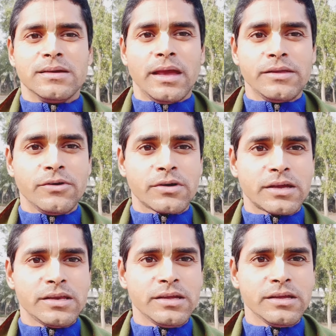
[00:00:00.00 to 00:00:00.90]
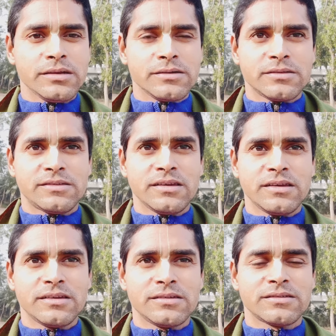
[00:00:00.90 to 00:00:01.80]
এই যক্ষিণী হচ্ছে
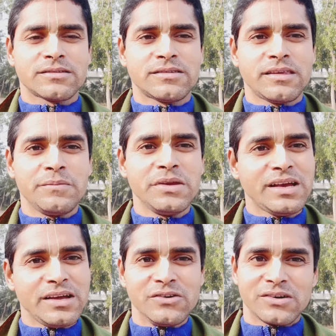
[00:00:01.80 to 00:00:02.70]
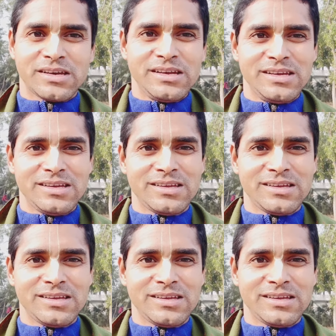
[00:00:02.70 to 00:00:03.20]
সেবিকা যক্ষিণী